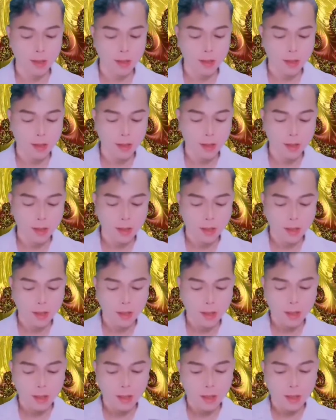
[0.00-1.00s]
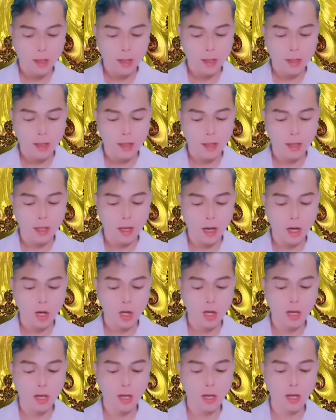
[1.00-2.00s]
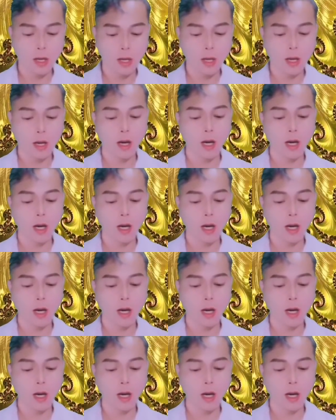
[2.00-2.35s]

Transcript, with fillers: Lang Qua thực sự bắt đầu giữ lời hứa,